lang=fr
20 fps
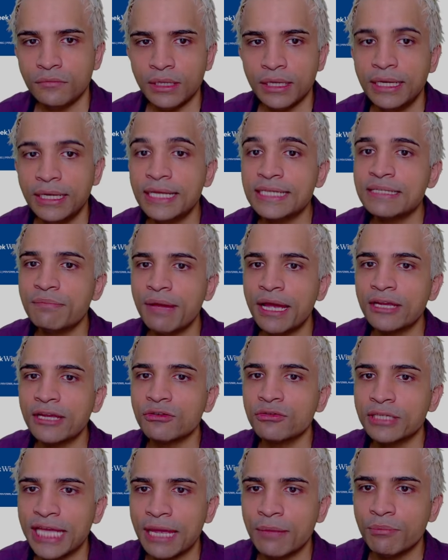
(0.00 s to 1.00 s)
là, c'est
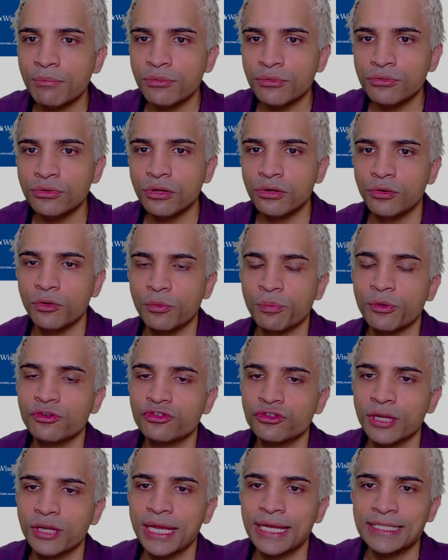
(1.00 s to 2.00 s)
Michael Gamble, le
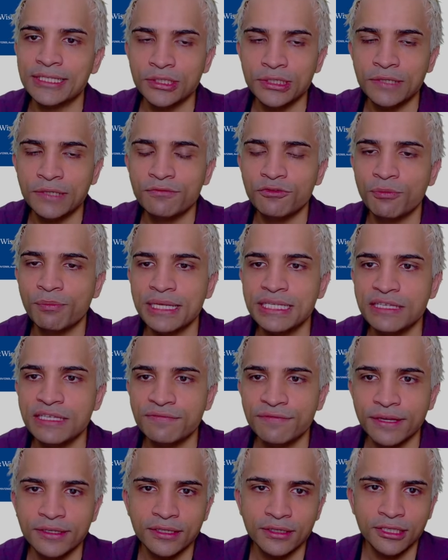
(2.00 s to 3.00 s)
producteur exécutif de
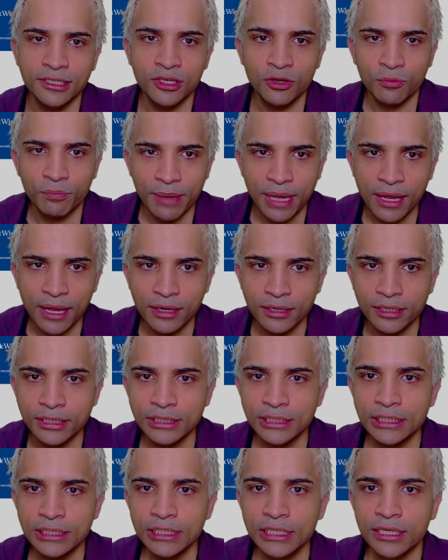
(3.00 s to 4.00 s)
Massifet, qui en parle.
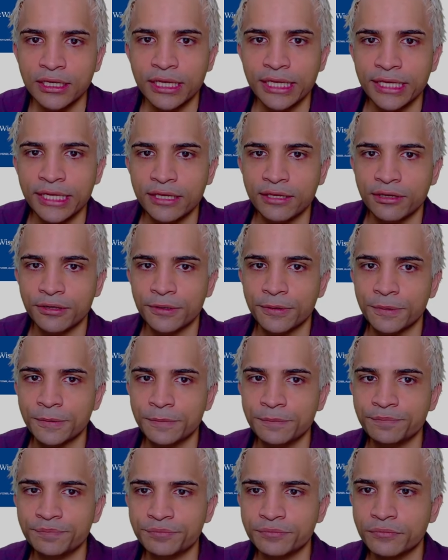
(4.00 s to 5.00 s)
Et
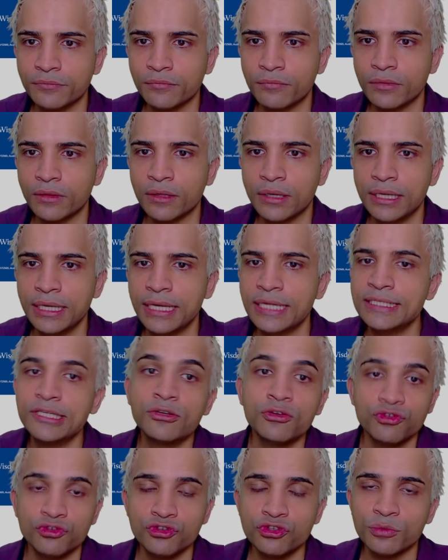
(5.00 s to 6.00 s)
euh, il a dit
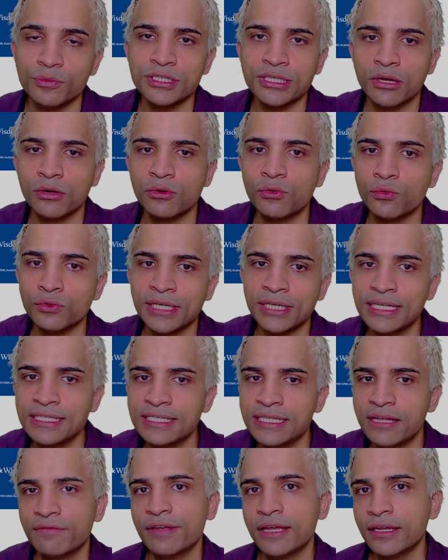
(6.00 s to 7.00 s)
que justement, c'est un
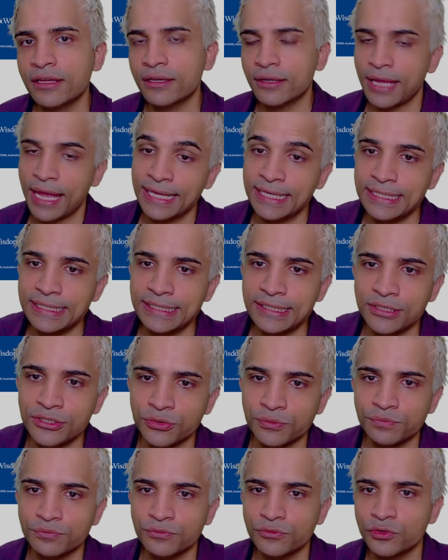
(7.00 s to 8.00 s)
contraste avec
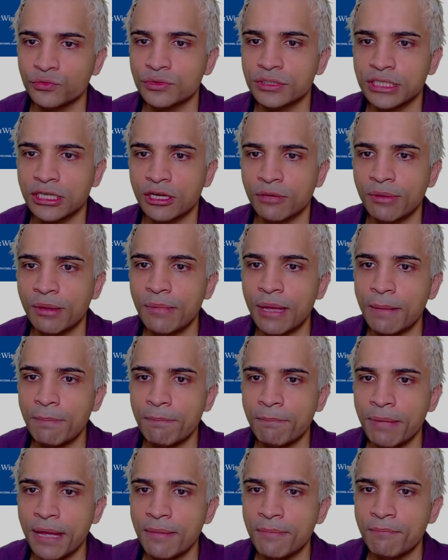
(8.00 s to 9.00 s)
Inquisition. Donc, c'est quand même
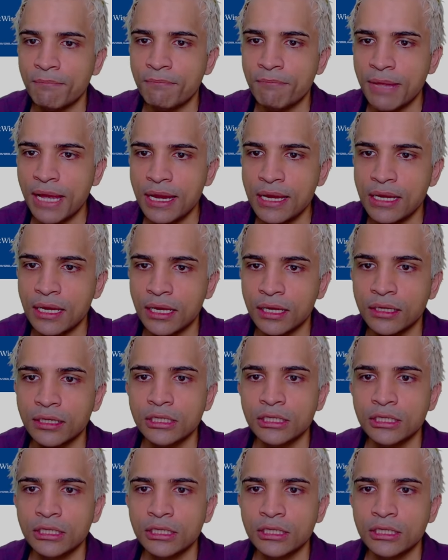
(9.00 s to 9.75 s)
pas mal.